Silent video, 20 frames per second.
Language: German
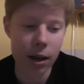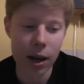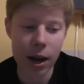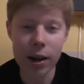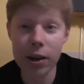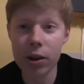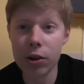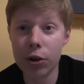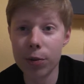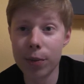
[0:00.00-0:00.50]

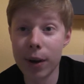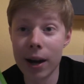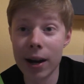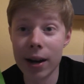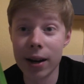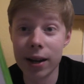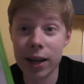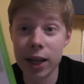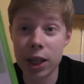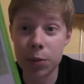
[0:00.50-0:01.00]
eine
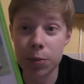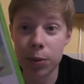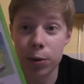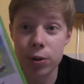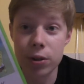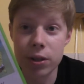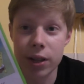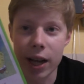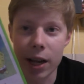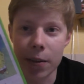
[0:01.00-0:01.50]
normale
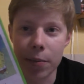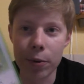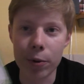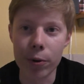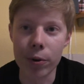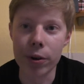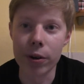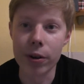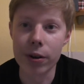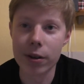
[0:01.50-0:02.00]
Xbox Game
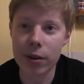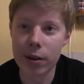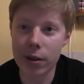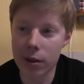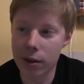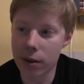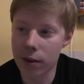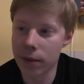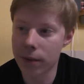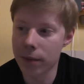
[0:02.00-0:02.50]
Hülle
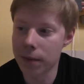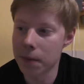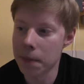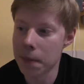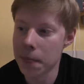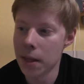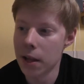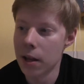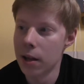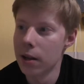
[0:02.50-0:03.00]

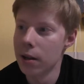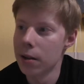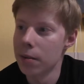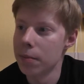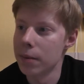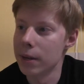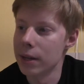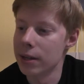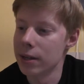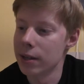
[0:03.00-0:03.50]

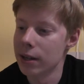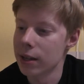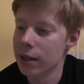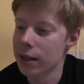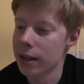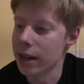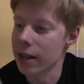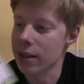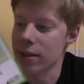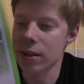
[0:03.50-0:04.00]
mit
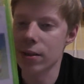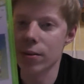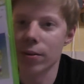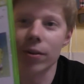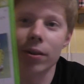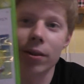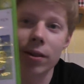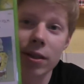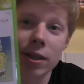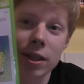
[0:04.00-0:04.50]
Classic
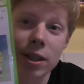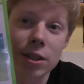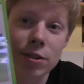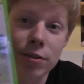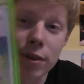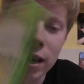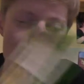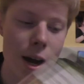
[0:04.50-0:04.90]
und die zwei